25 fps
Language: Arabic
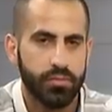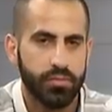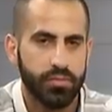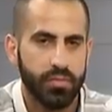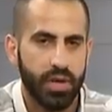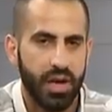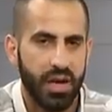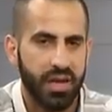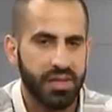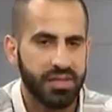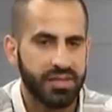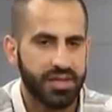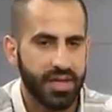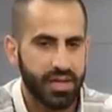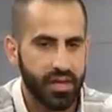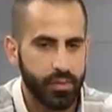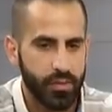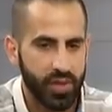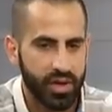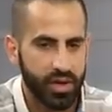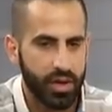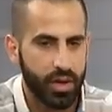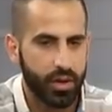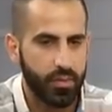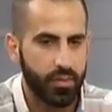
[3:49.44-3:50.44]
قعدت
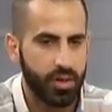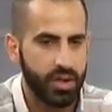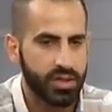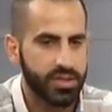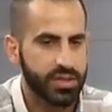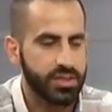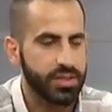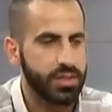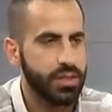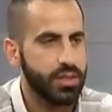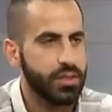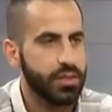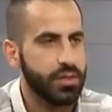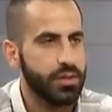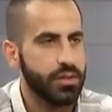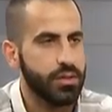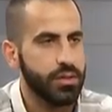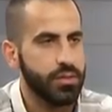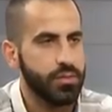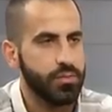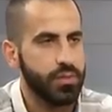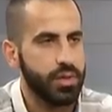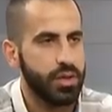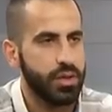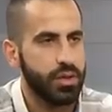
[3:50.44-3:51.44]
تقريبا اربع سنين
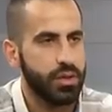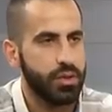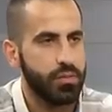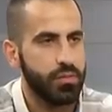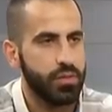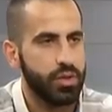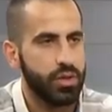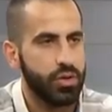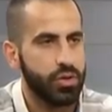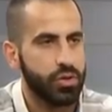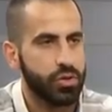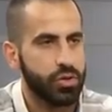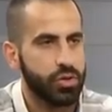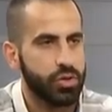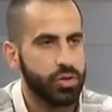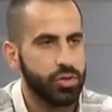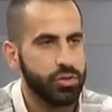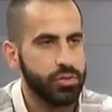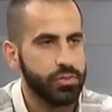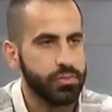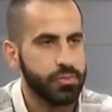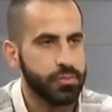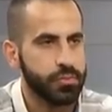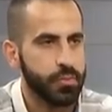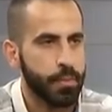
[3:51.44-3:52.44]

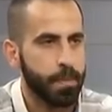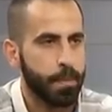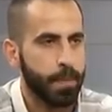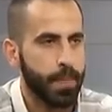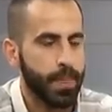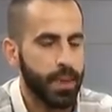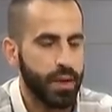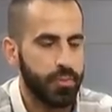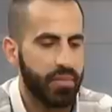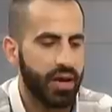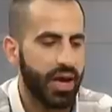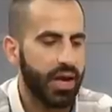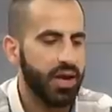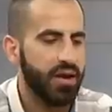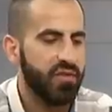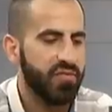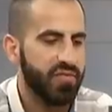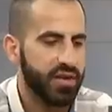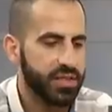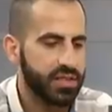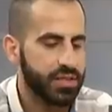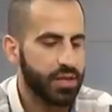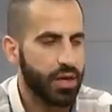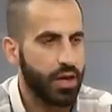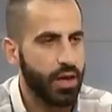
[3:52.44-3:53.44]
بالاردن بهاي
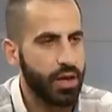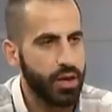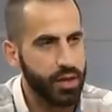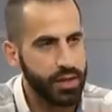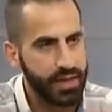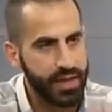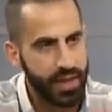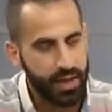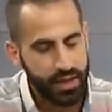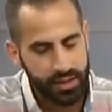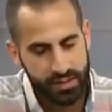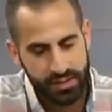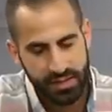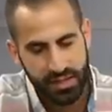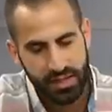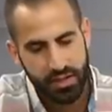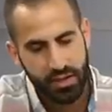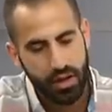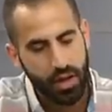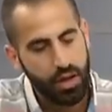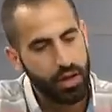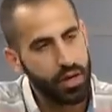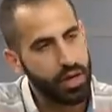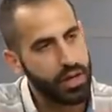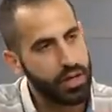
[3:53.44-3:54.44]
الفترة كانت هي
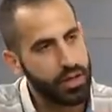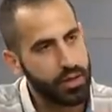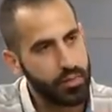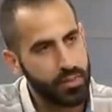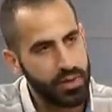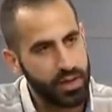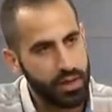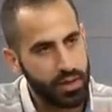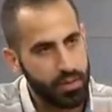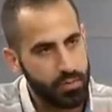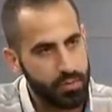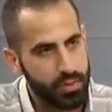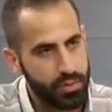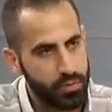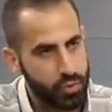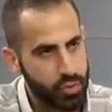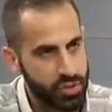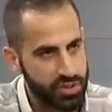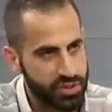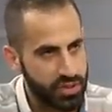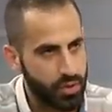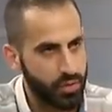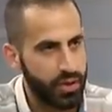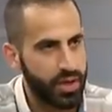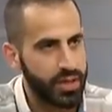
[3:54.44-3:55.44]
النقلة الكبيرة
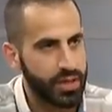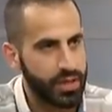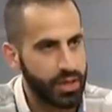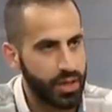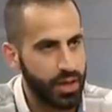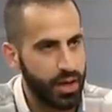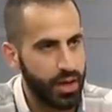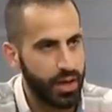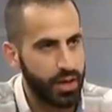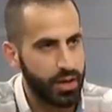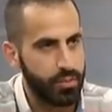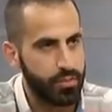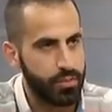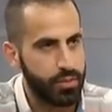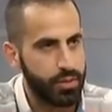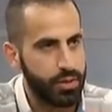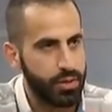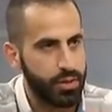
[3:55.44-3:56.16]
بمستواي كلاعب